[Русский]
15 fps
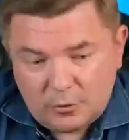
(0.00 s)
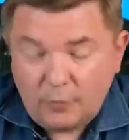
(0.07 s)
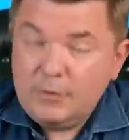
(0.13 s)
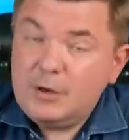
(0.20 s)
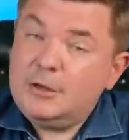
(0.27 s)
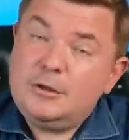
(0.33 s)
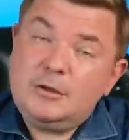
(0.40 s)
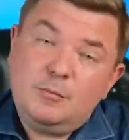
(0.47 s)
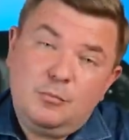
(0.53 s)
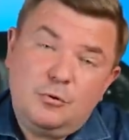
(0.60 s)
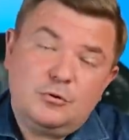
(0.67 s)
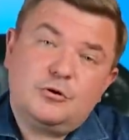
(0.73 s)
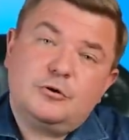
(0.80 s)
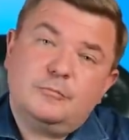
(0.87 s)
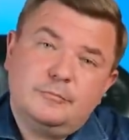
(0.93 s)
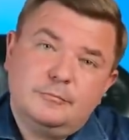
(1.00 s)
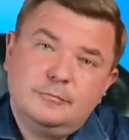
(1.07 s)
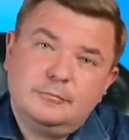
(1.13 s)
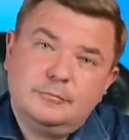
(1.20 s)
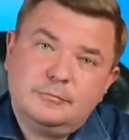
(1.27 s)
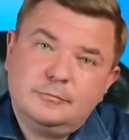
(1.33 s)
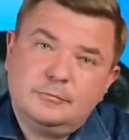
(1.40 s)
Но вы хотите больше.
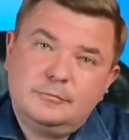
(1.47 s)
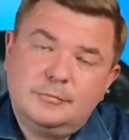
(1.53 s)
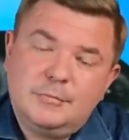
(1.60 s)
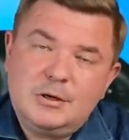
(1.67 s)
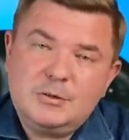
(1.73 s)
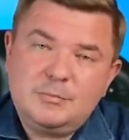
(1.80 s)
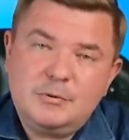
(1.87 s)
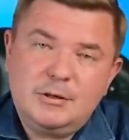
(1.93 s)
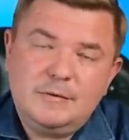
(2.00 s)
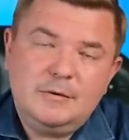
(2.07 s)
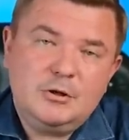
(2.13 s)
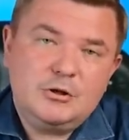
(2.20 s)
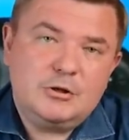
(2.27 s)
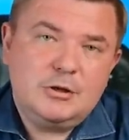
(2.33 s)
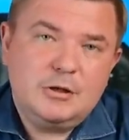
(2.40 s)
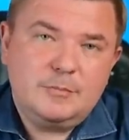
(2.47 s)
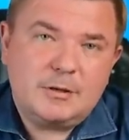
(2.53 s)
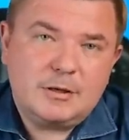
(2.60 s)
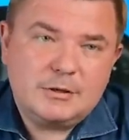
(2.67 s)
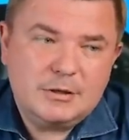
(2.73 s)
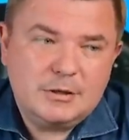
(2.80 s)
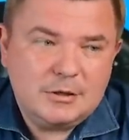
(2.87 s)

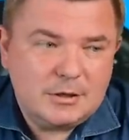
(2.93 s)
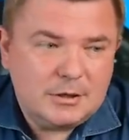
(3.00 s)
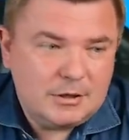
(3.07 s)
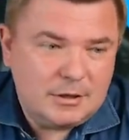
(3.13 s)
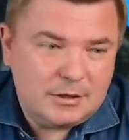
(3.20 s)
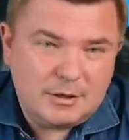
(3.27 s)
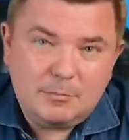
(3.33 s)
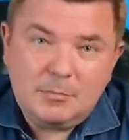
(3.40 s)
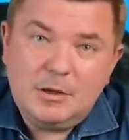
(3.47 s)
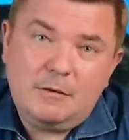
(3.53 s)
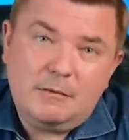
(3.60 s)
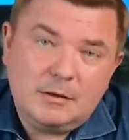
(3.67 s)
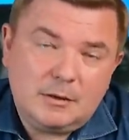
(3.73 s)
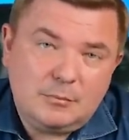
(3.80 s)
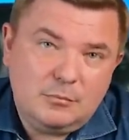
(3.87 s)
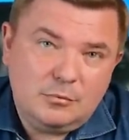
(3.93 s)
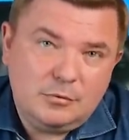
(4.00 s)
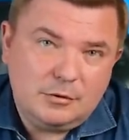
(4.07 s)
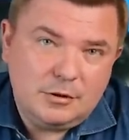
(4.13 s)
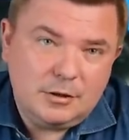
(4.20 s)
3,5-4% это маловато будет,